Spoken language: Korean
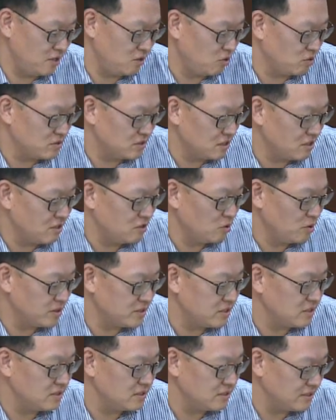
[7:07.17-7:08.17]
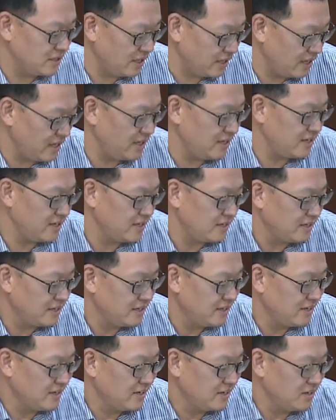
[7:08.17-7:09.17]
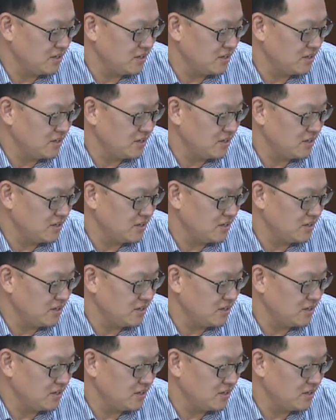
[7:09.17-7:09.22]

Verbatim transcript: 작업실로 쓰려고 했었는데 음.